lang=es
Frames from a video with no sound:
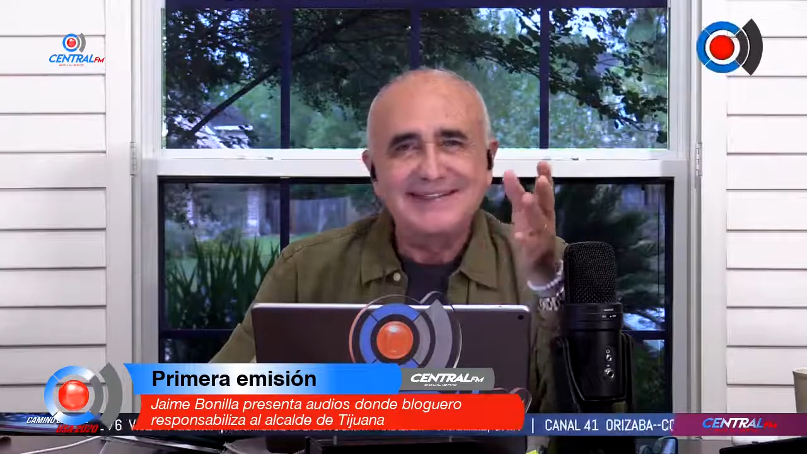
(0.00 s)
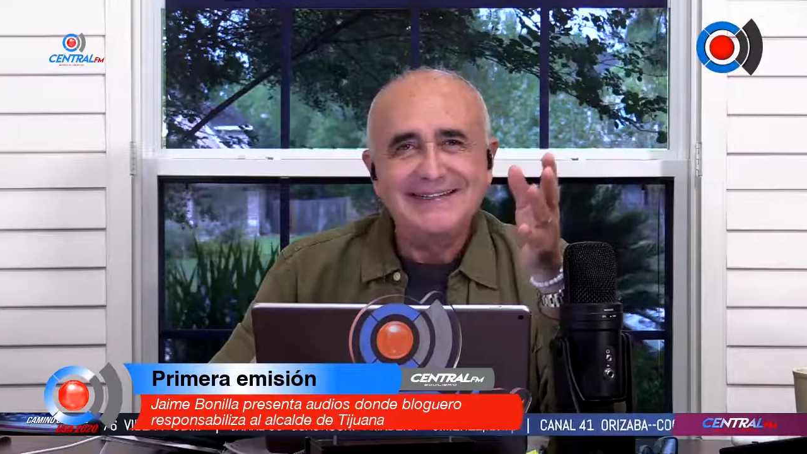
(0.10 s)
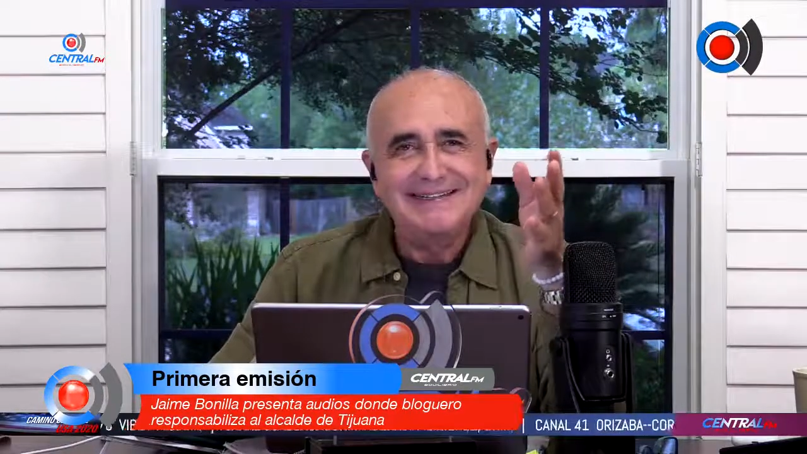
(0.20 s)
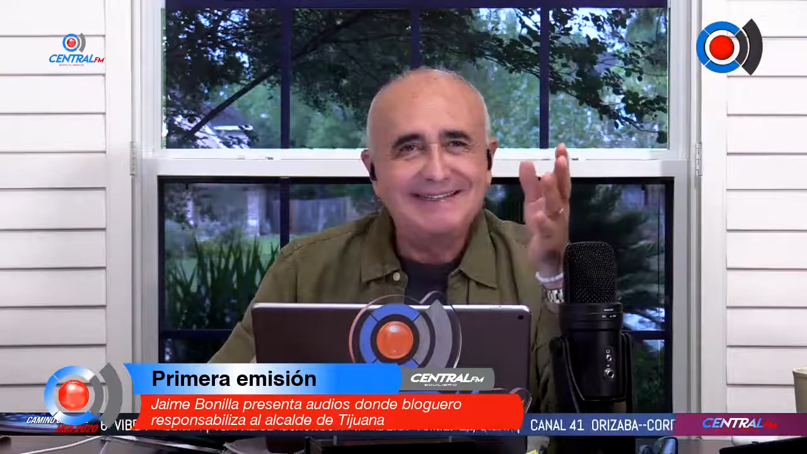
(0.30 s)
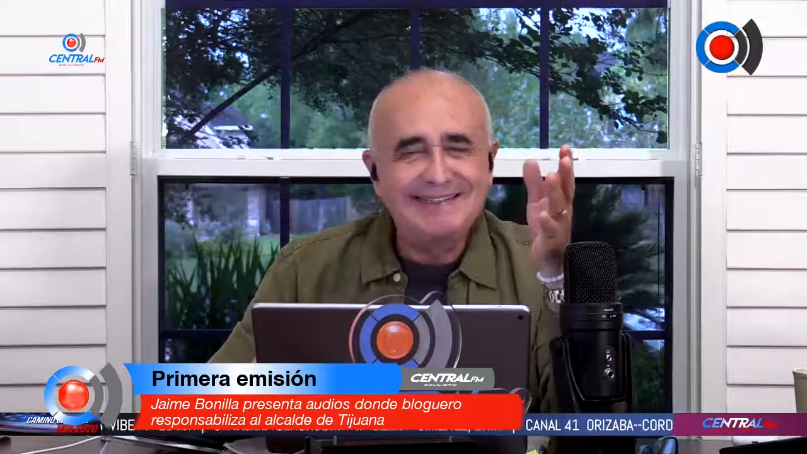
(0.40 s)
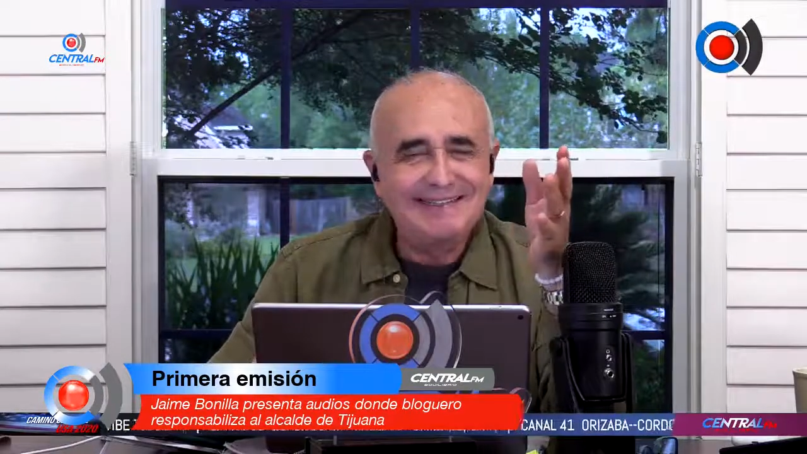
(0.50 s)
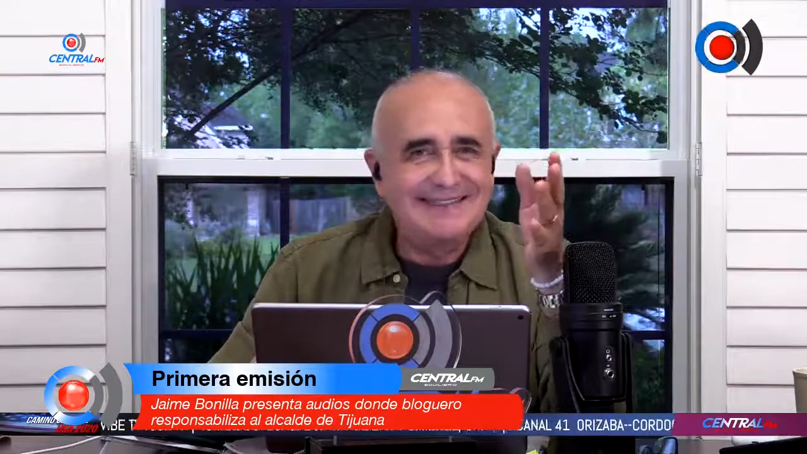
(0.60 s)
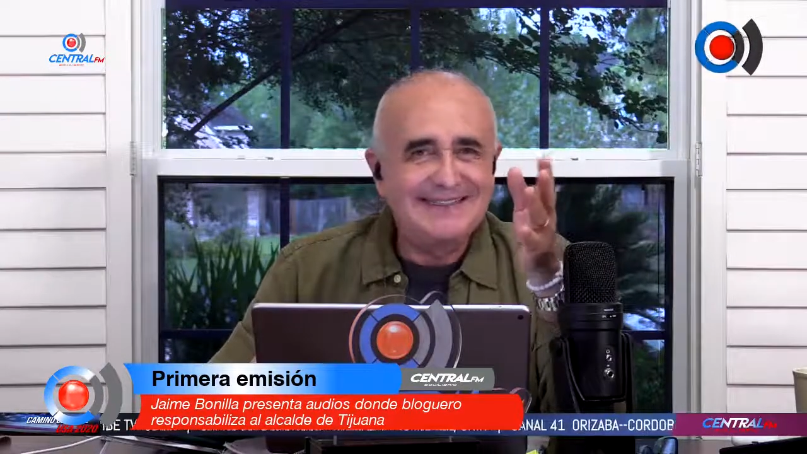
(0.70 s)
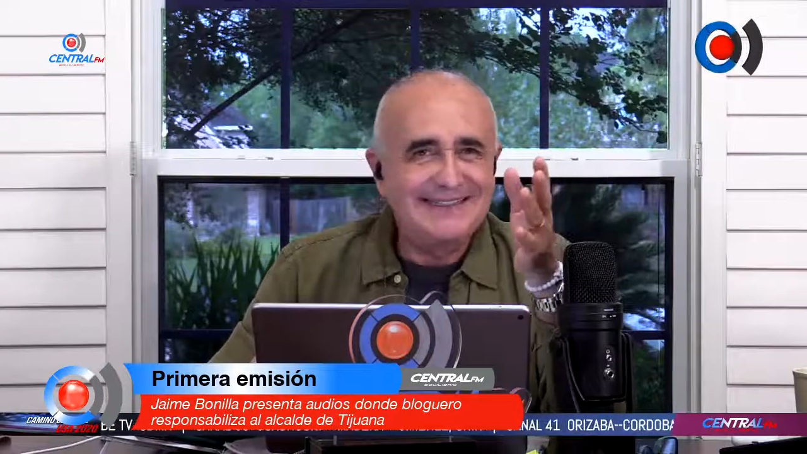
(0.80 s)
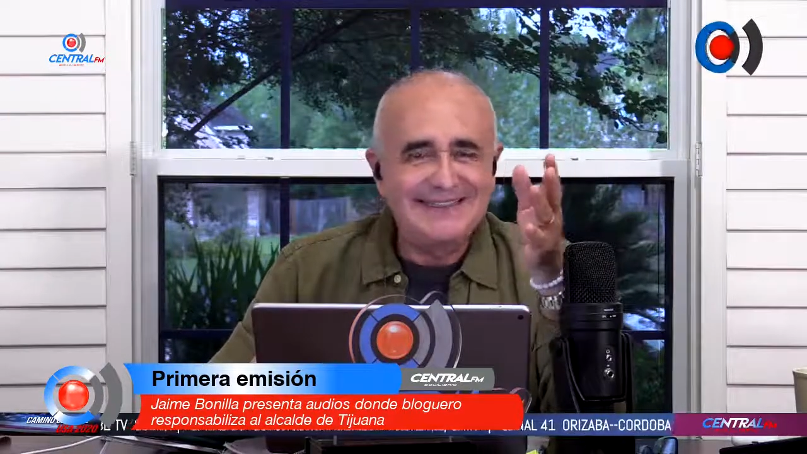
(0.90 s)
y,
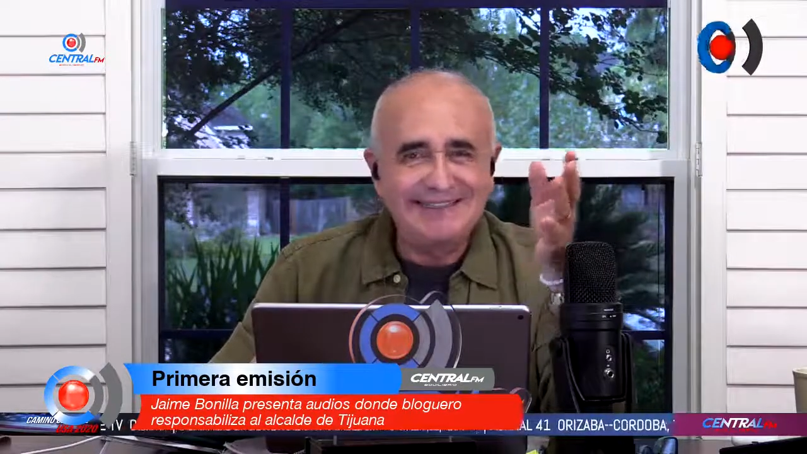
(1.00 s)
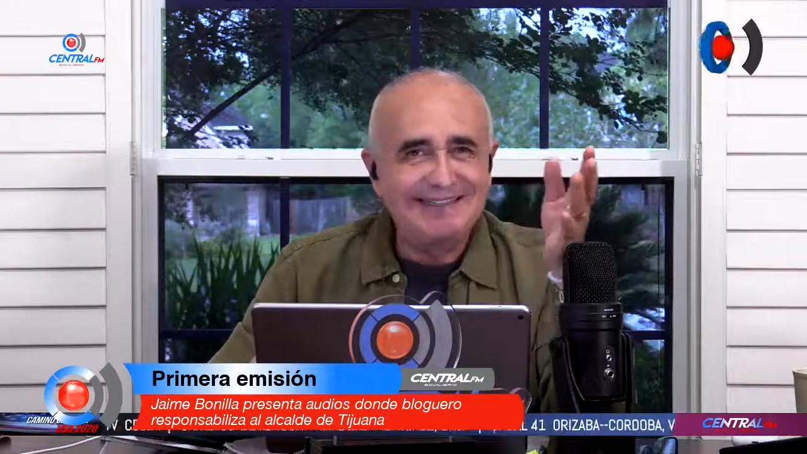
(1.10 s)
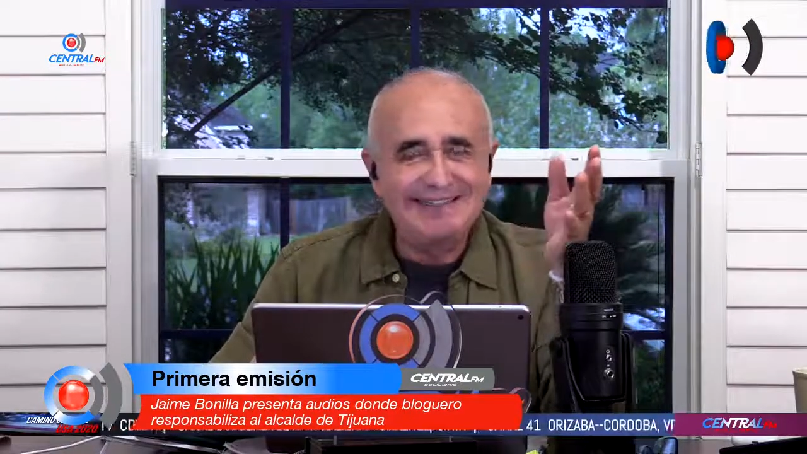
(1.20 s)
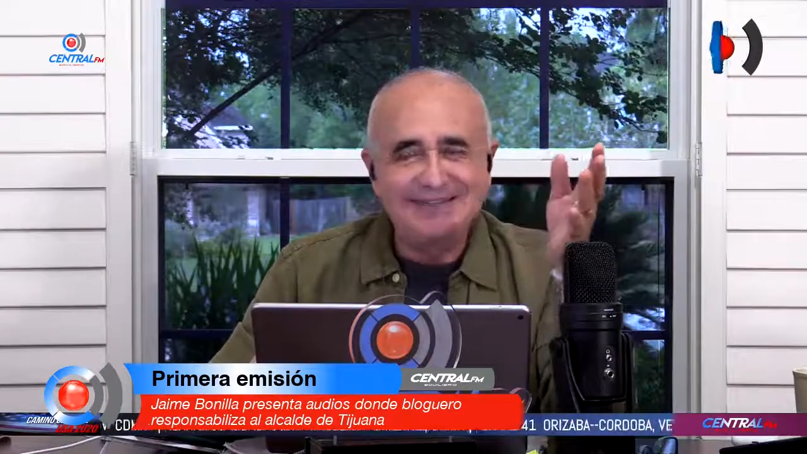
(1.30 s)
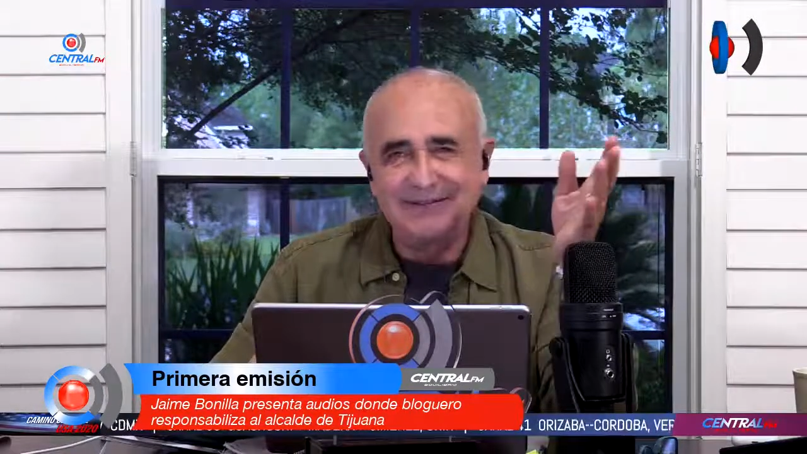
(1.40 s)
nos dan